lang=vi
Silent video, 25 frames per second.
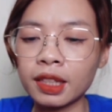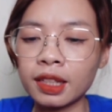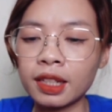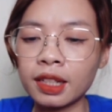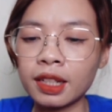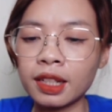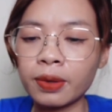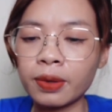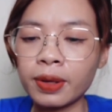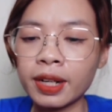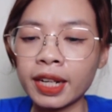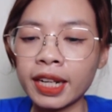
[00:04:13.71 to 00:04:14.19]

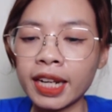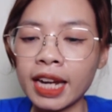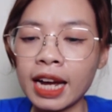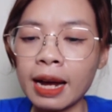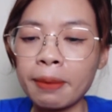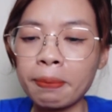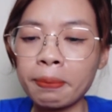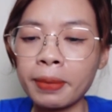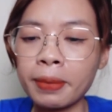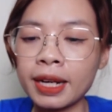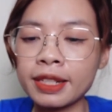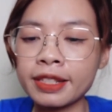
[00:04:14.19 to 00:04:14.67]
Đây, quay lại
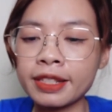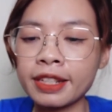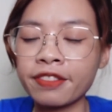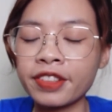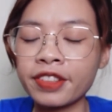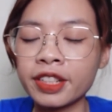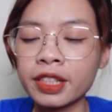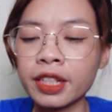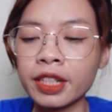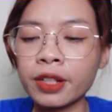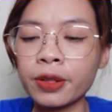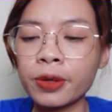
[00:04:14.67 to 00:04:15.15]
app My
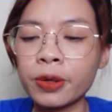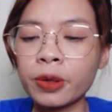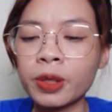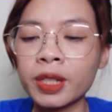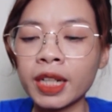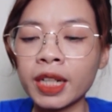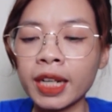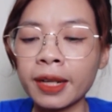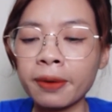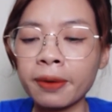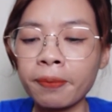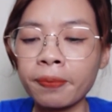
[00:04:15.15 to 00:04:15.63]
Seven Ginko
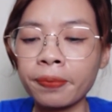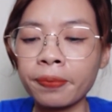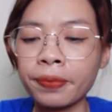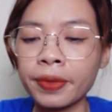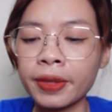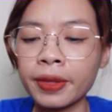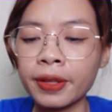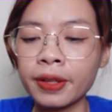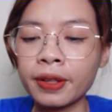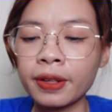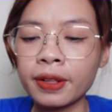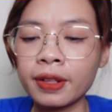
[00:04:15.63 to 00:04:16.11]
này.
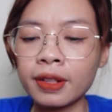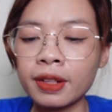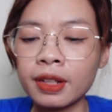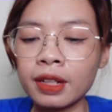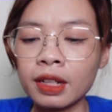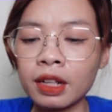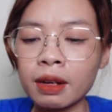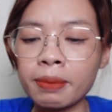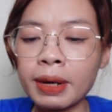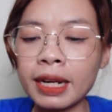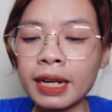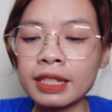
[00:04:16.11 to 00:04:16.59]

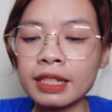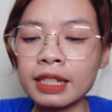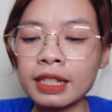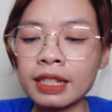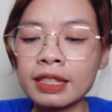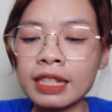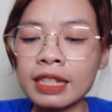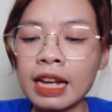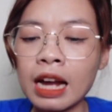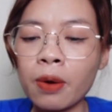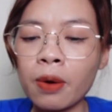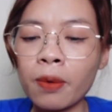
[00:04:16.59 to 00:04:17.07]
Các bạn sẽ
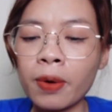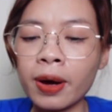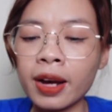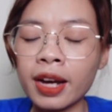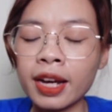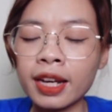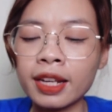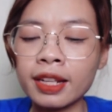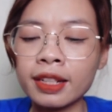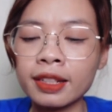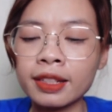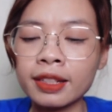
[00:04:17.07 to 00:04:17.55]
ra
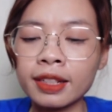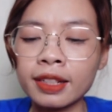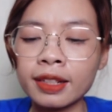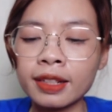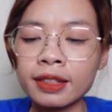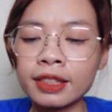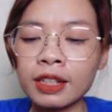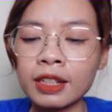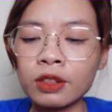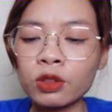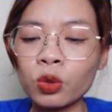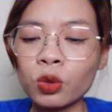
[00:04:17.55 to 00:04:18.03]
ngoài
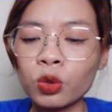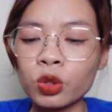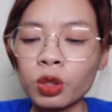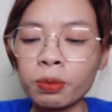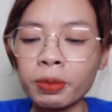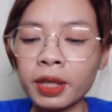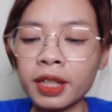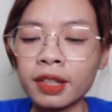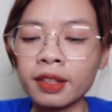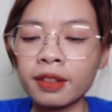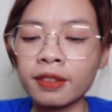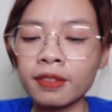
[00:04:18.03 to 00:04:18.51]
trang chủ cho
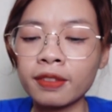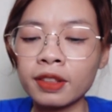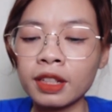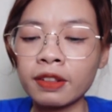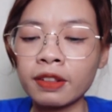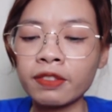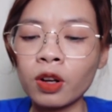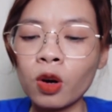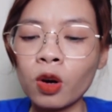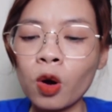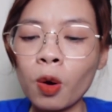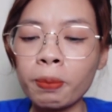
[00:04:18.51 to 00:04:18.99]
mình,
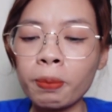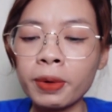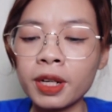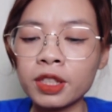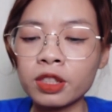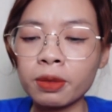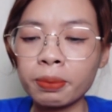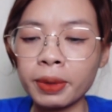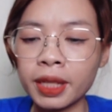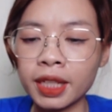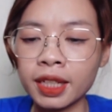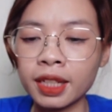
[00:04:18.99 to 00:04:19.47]
nhấn vào home mở
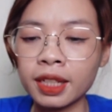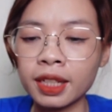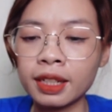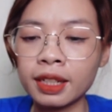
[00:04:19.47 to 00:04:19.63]
cho mình.